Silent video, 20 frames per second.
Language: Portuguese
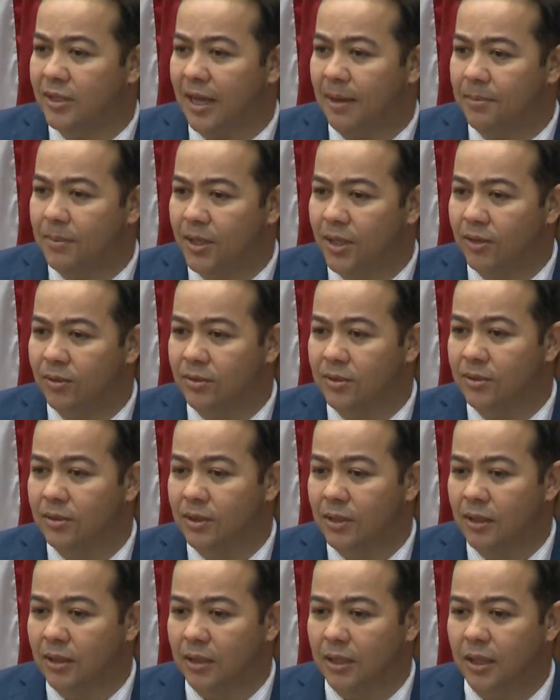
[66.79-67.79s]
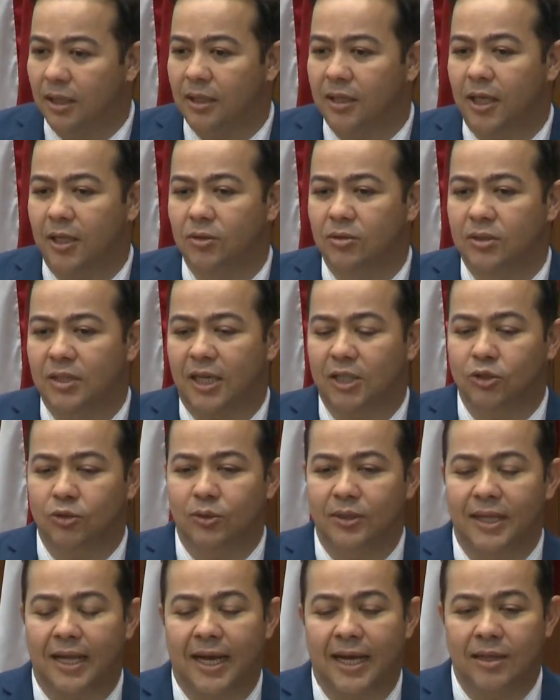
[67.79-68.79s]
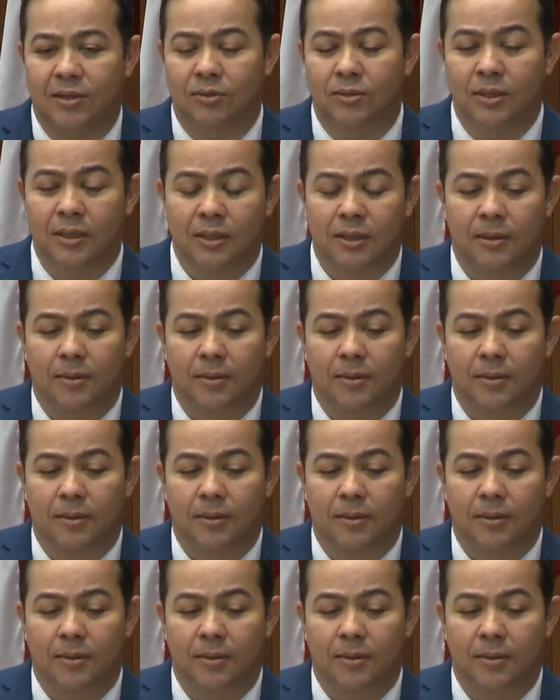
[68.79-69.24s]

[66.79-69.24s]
amigos que têm nos ajudado